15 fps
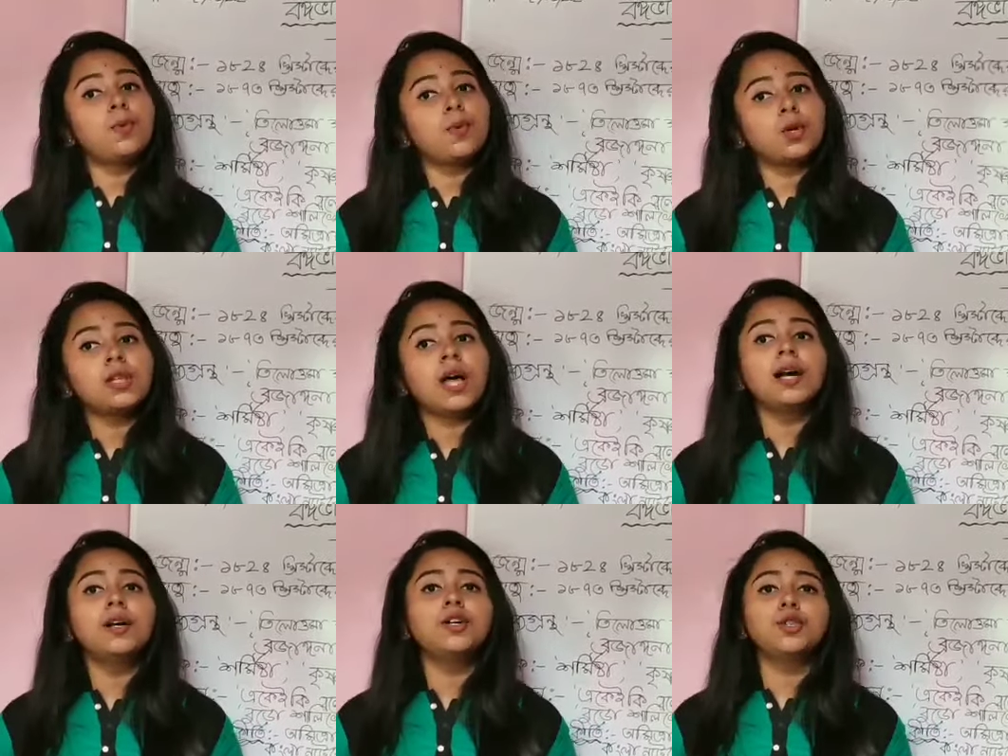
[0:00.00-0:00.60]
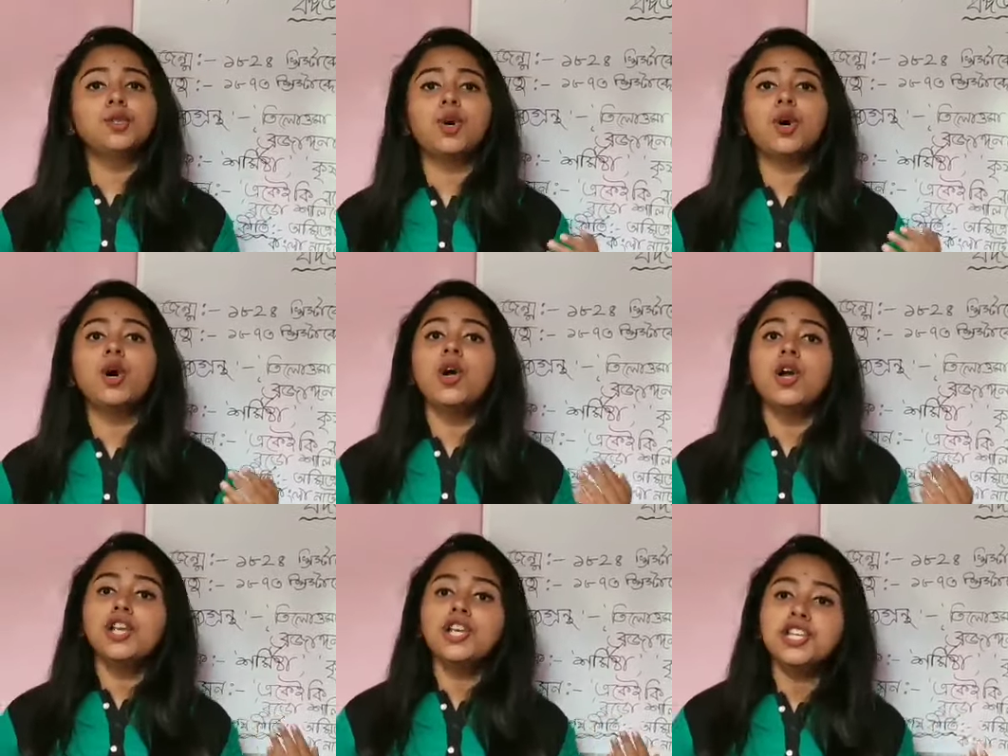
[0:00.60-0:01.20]
প্রথাগত
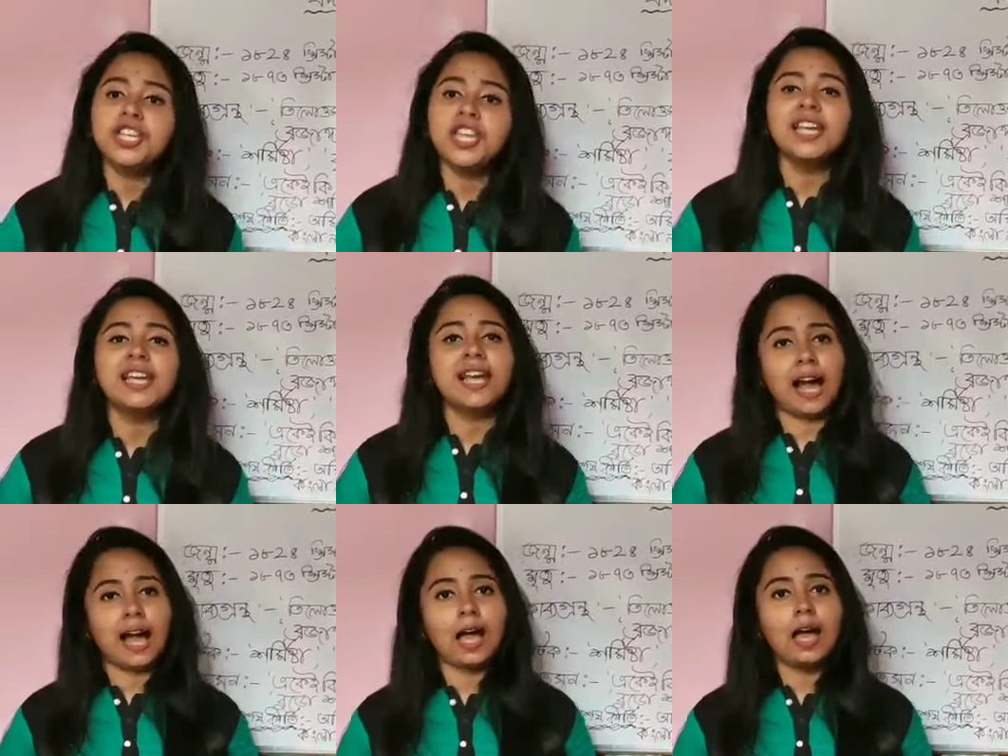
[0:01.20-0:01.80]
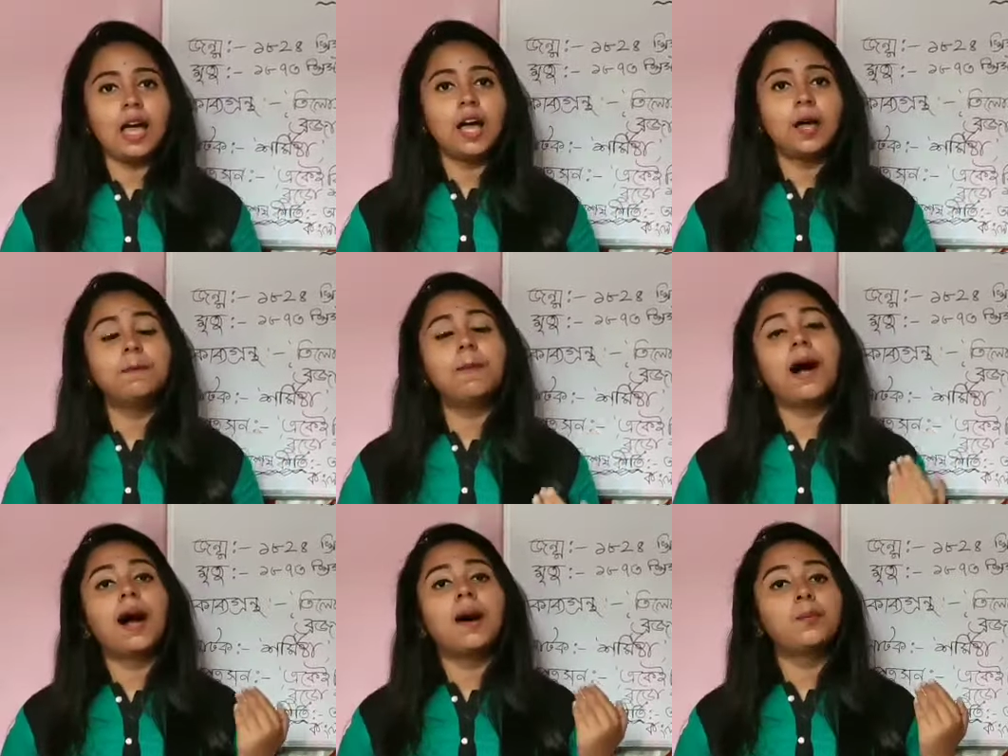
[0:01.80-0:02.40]
শিক্ষা
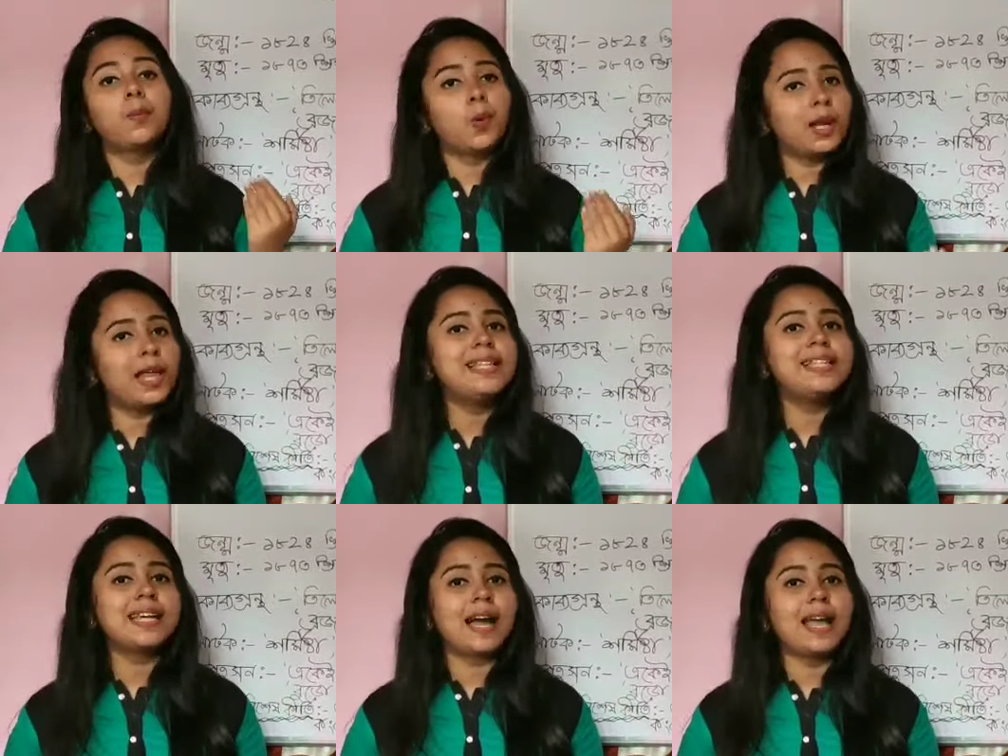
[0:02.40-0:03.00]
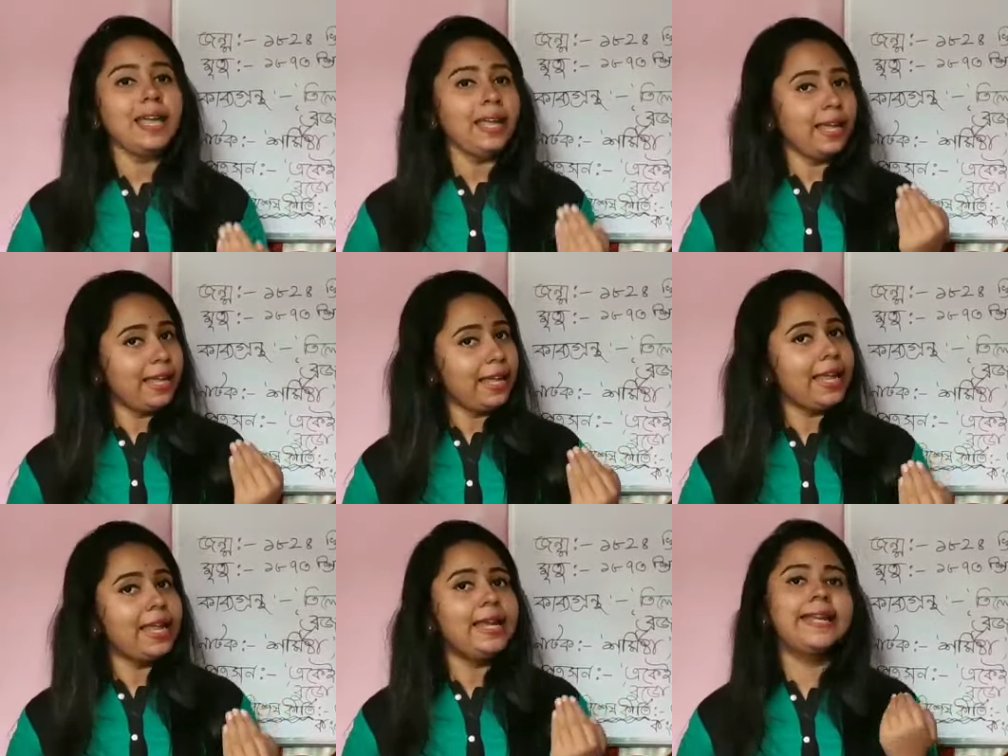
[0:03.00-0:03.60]
বা বলা যায়
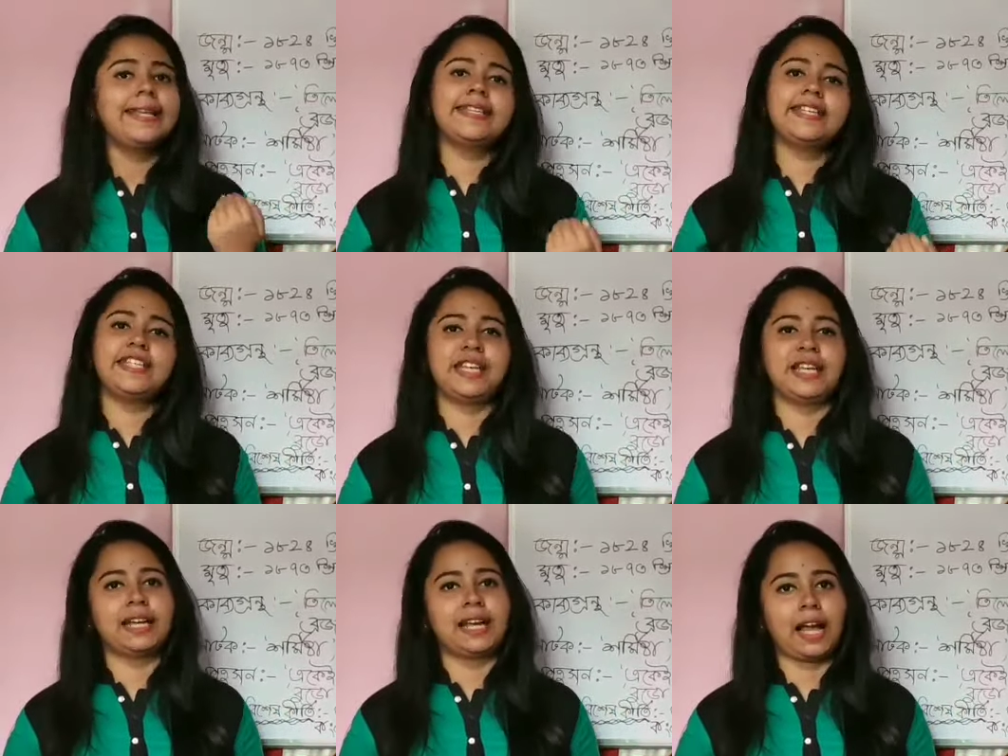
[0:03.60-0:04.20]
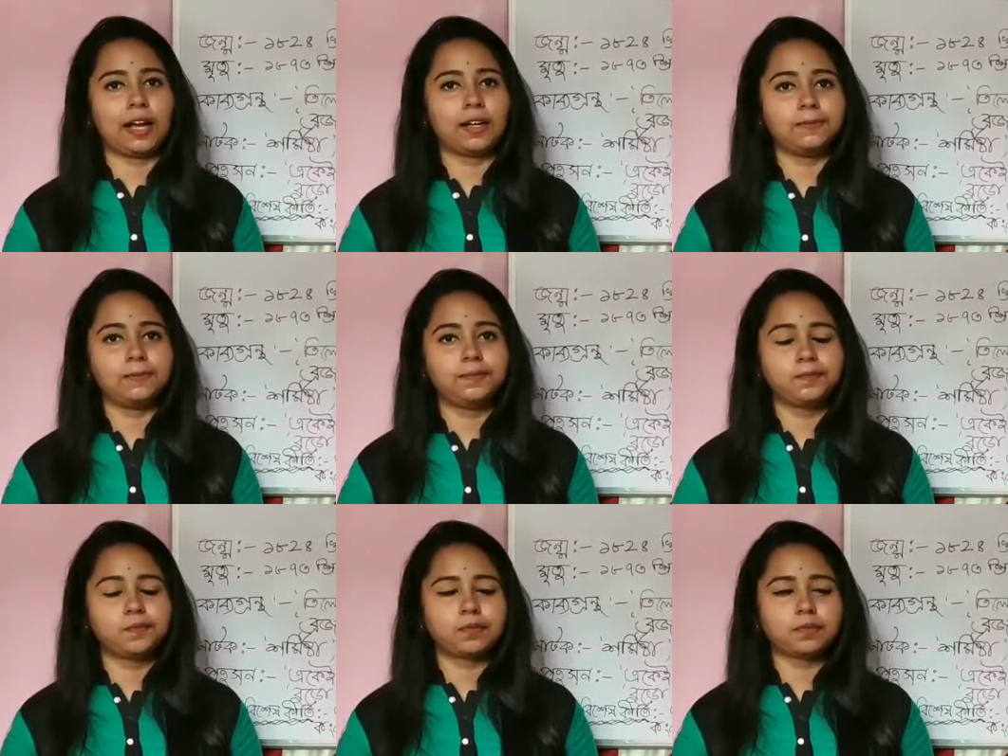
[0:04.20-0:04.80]
ইংরেজি শিক্ষা
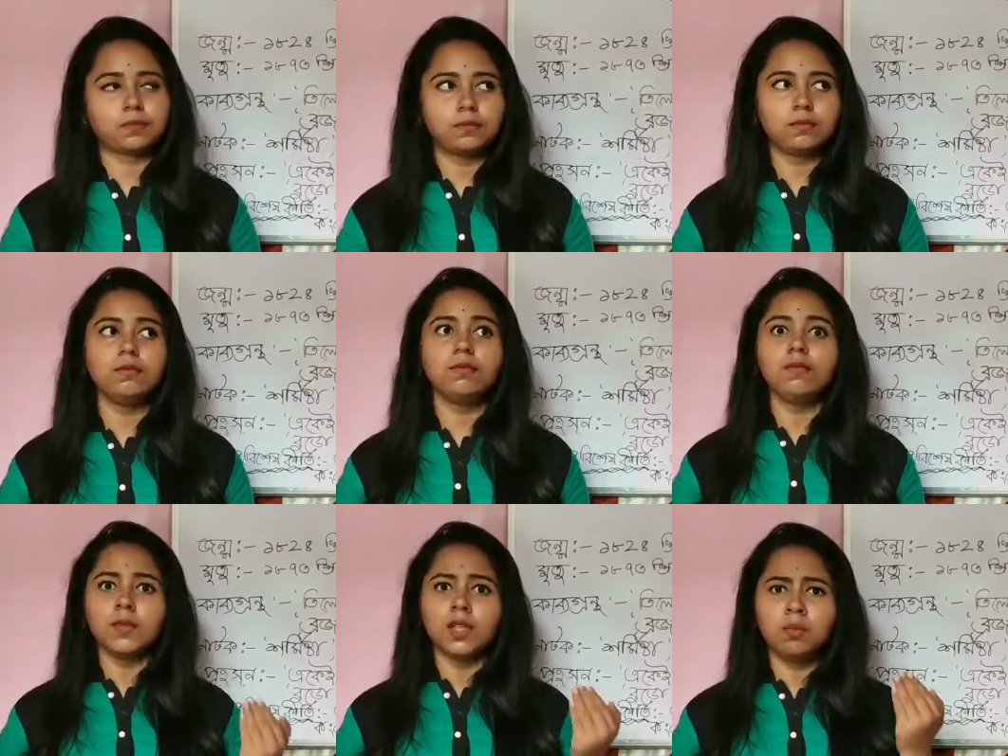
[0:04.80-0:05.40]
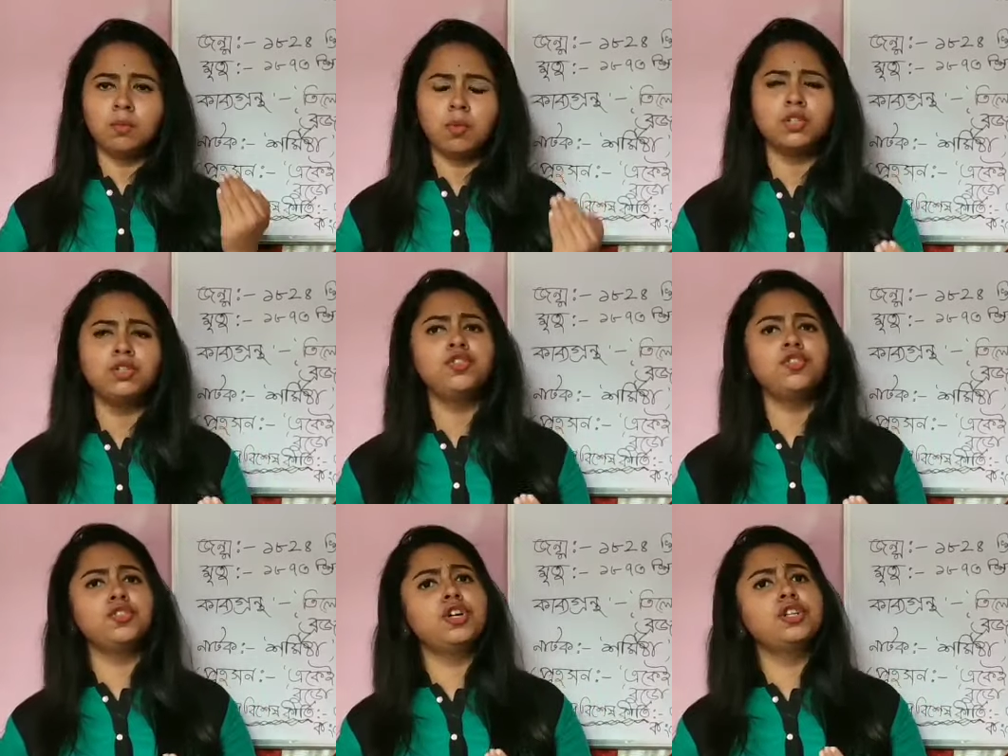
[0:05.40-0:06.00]

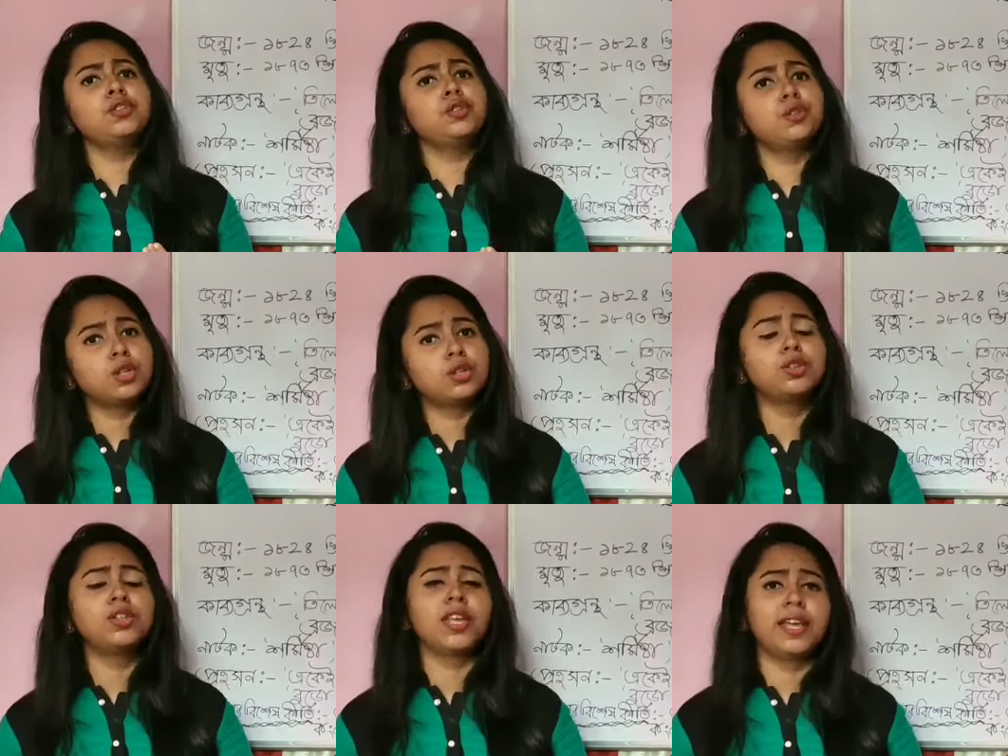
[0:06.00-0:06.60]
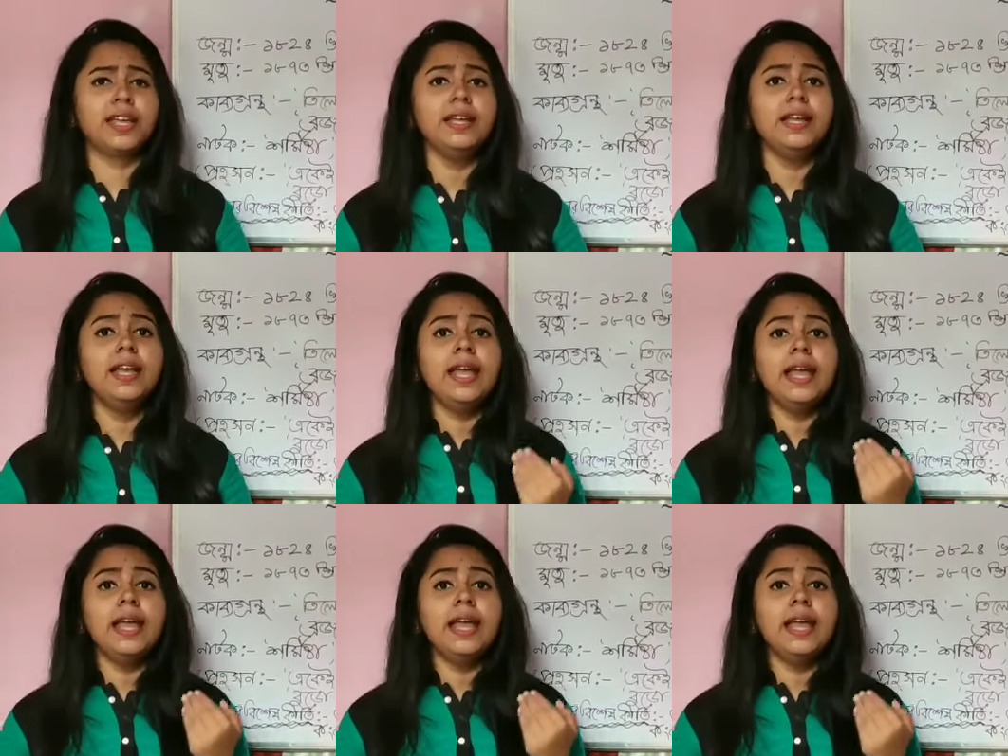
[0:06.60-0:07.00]
মধুসূদন দত্তের